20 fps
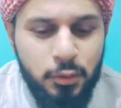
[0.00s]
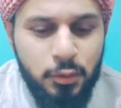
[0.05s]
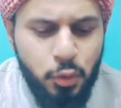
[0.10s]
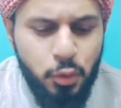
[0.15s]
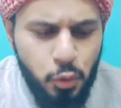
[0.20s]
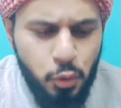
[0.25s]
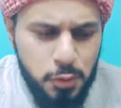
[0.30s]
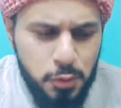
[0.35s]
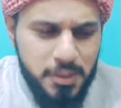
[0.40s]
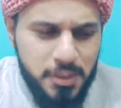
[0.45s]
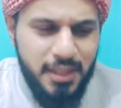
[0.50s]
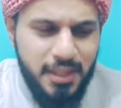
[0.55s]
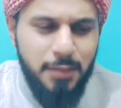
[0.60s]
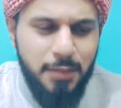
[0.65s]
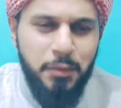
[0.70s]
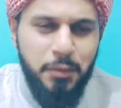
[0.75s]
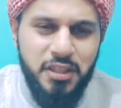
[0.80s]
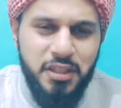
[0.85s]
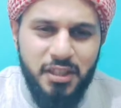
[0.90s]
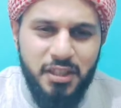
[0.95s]
तो कुछ बेचारे
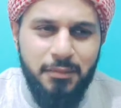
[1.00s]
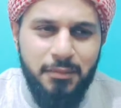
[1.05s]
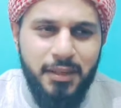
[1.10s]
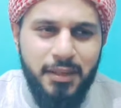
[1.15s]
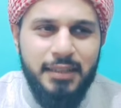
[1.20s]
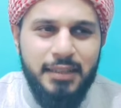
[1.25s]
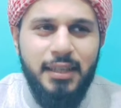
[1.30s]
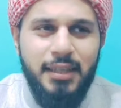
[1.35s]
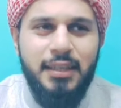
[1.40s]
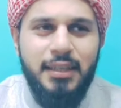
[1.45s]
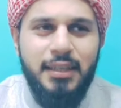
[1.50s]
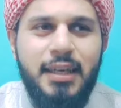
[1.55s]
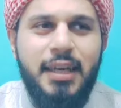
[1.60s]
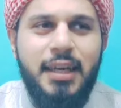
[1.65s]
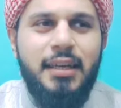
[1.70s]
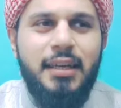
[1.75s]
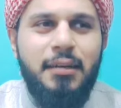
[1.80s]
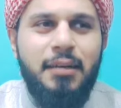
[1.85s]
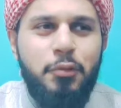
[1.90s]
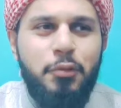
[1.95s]
प्रेशर में रहते
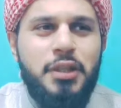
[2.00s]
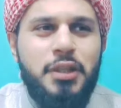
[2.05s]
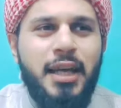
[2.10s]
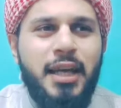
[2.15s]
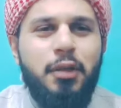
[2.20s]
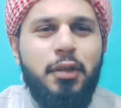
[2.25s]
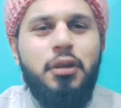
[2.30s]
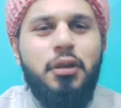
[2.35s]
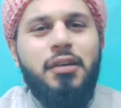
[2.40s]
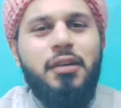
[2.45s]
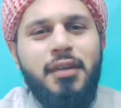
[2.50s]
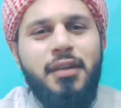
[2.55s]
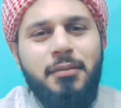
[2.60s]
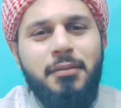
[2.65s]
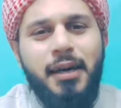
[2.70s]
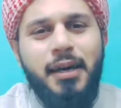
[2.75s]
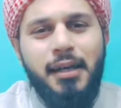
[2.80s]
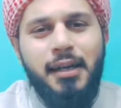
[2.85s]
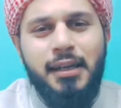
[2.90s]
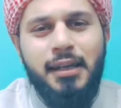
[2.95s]
यार हम हो जाएंगे तो घर वाले
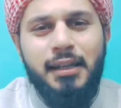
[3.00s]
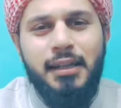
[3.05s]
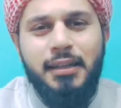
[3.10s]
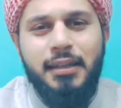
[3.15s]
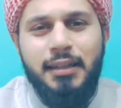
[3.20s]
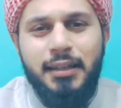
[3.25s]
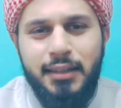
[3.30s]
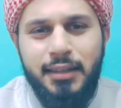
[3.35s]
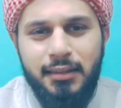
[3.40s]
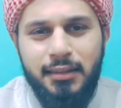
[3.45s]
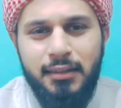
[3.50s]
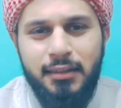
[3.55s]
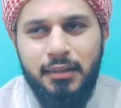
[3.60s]
बाहर निकाल देंगे